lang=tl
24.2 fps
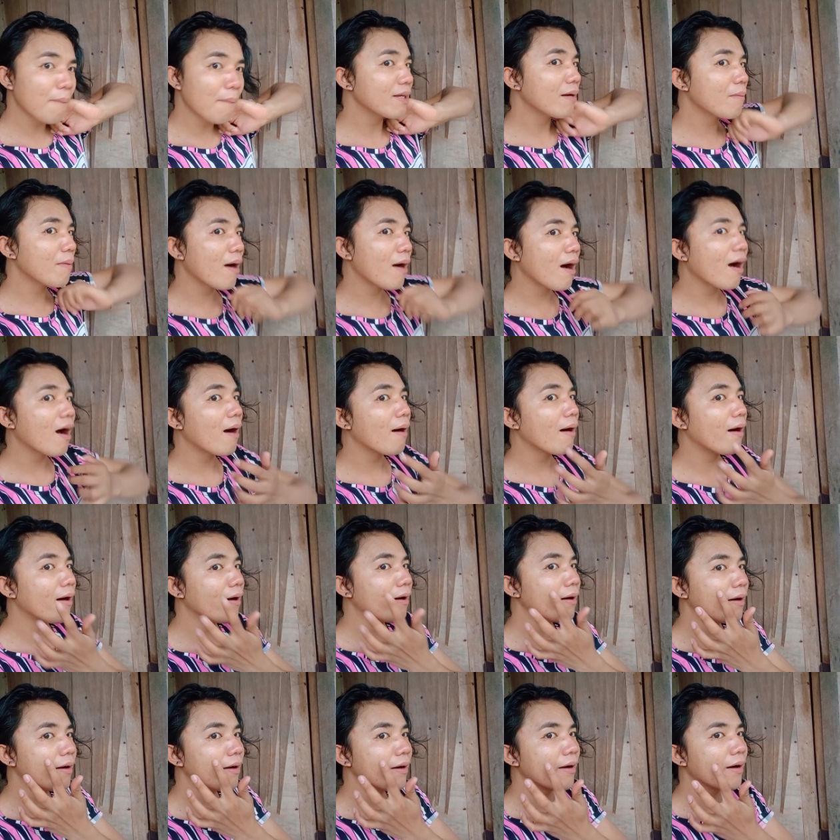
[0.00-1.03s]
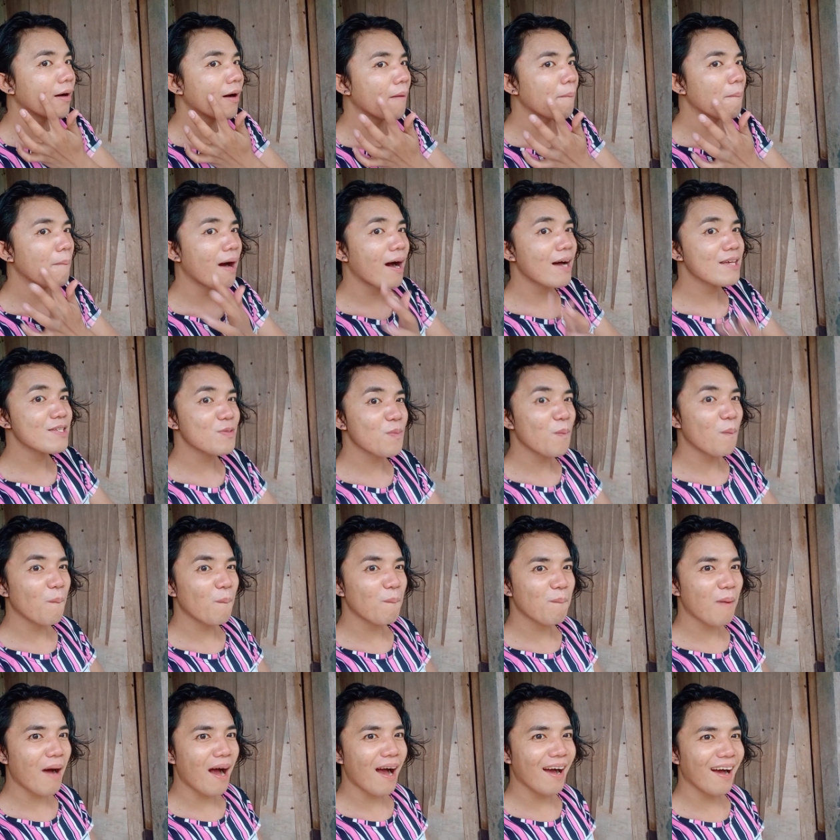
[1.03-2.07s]
ng mga mga
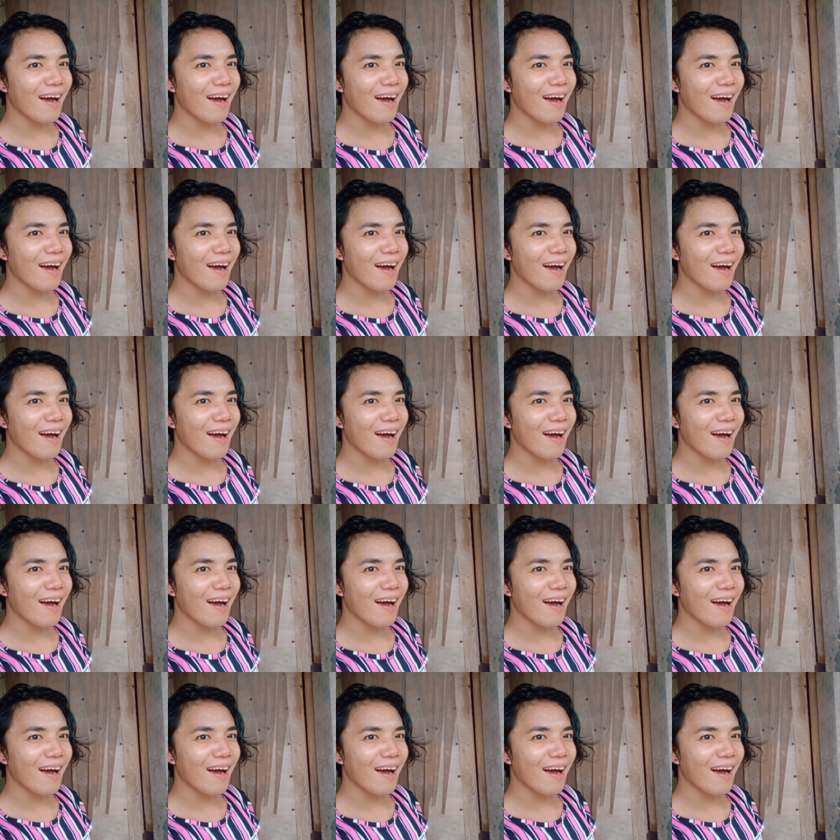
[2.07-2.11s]
sumpa.